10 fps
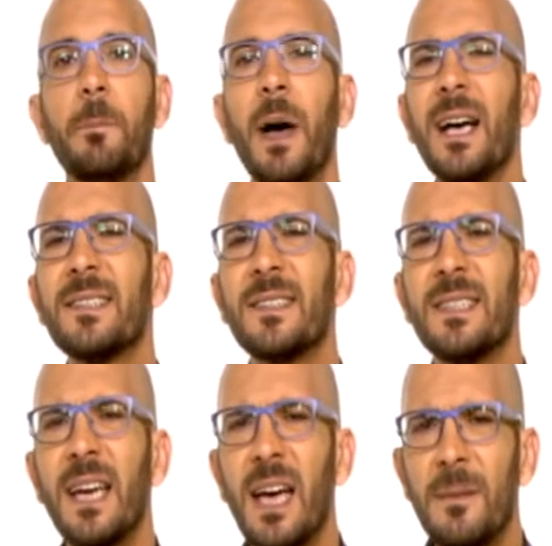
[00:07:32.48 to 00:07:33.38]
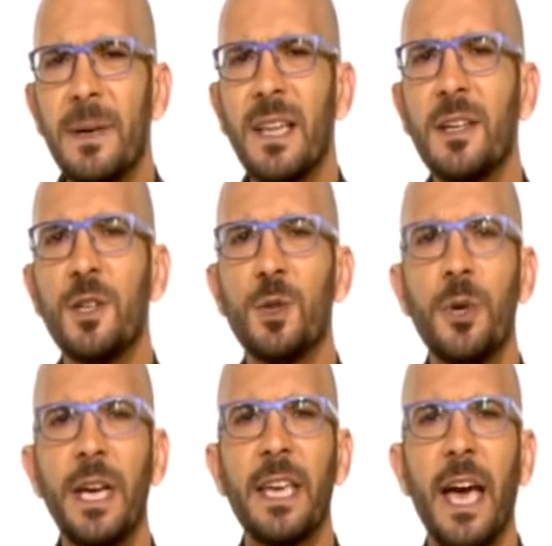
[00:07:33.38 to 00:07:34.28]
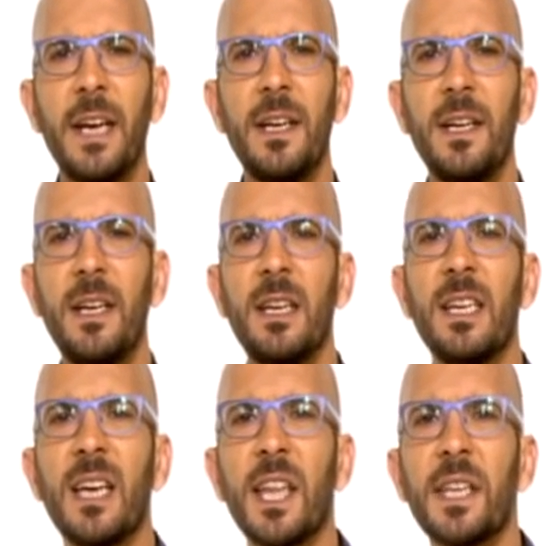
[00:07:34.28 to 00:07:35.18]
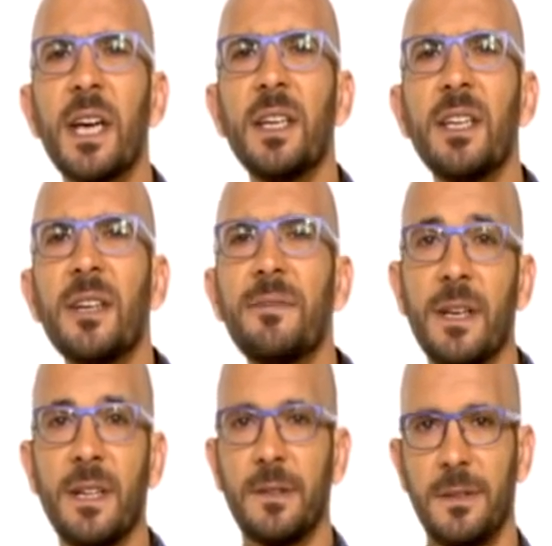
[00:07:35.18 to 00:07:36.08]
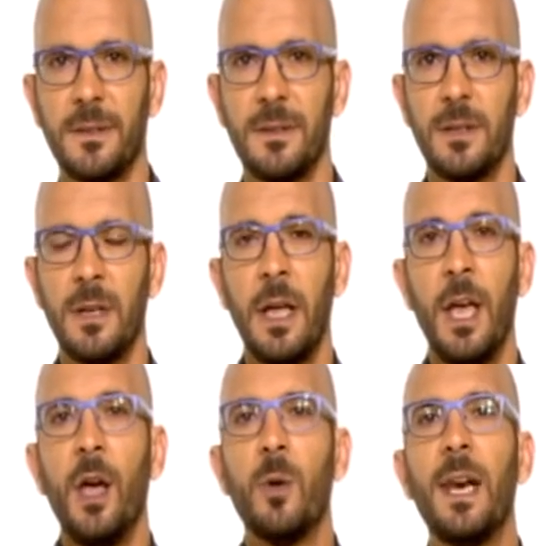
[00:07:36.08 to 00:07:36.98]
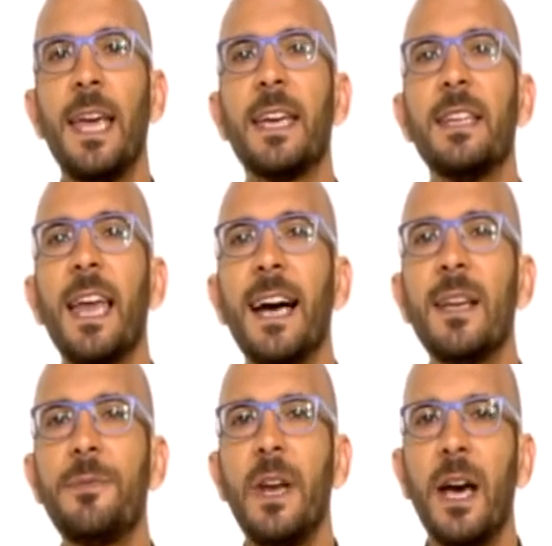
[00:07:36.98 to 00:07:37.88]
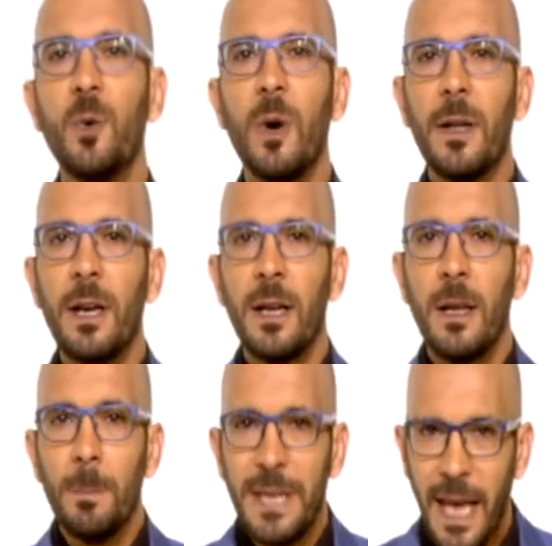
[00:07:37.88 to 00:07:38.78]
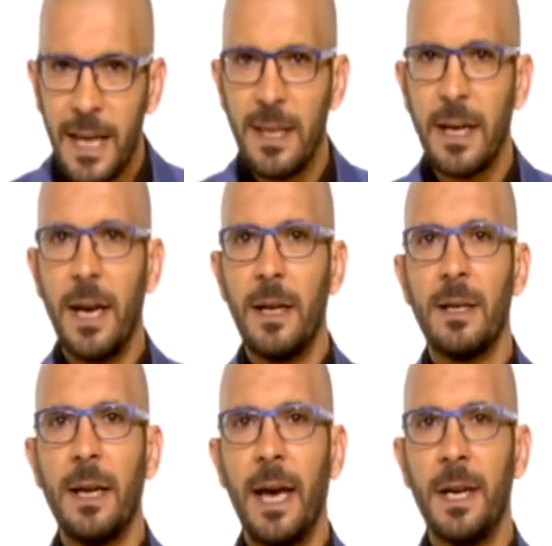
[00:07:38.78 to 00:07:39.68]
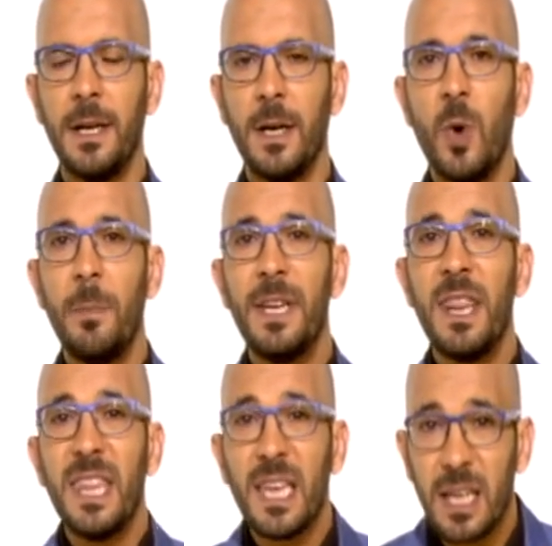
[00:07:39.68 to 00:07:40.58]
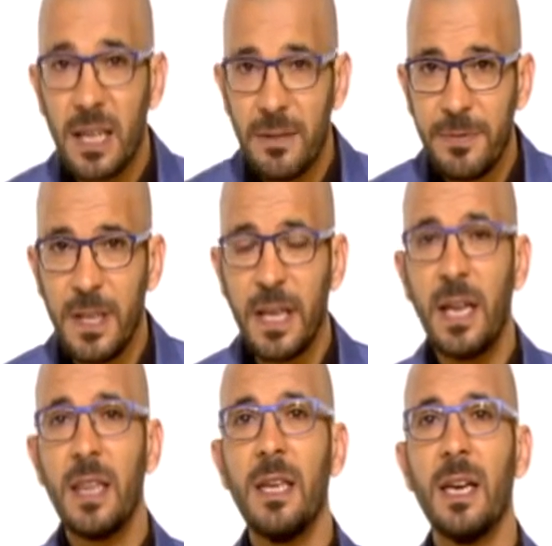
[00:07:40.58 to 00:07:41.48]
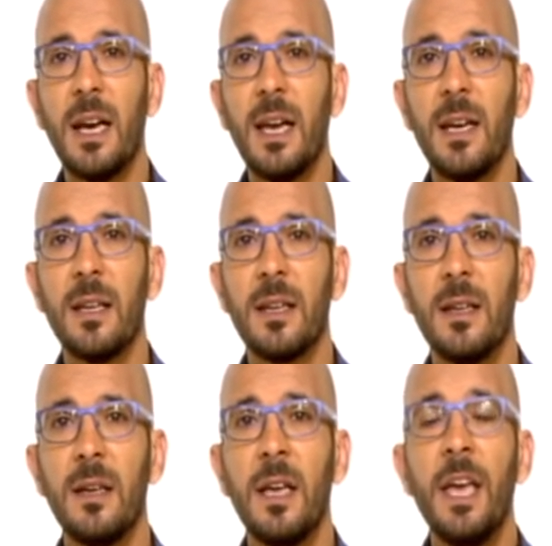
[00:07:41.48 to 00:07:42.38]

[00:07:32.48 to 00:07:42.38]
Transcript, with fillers: ما قصدنا ابدا انه نحكي عنها كظاهره فقط ولكن الهدف الاول من حكينا عنها ومن ذكرى في هذه الحلقه